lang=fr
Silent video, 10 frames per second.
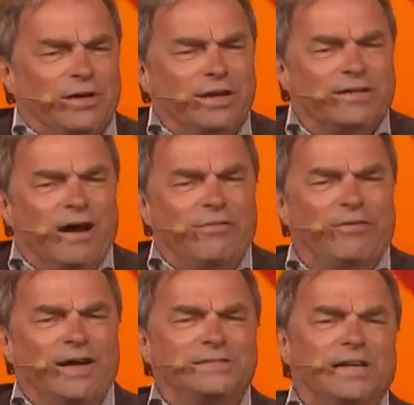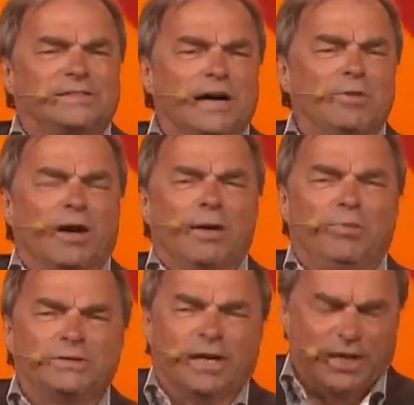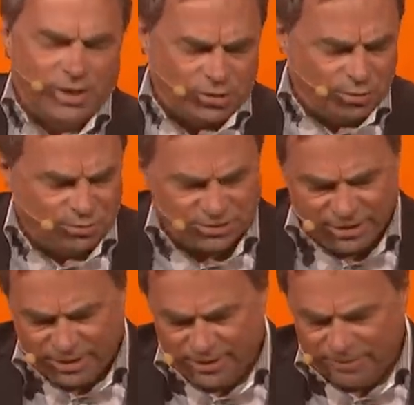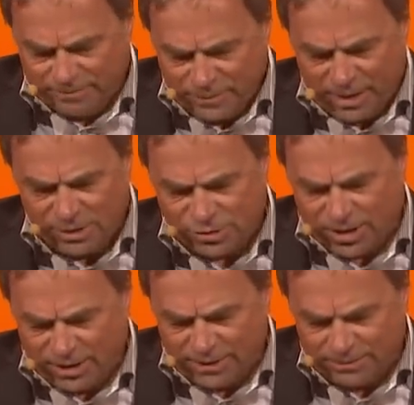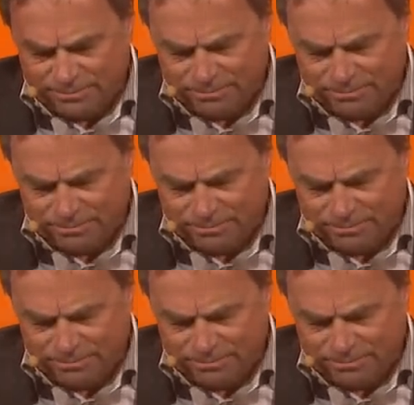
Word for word: à notre enfant, ça ressemblerait plus à quelque chose euh, dans le genre.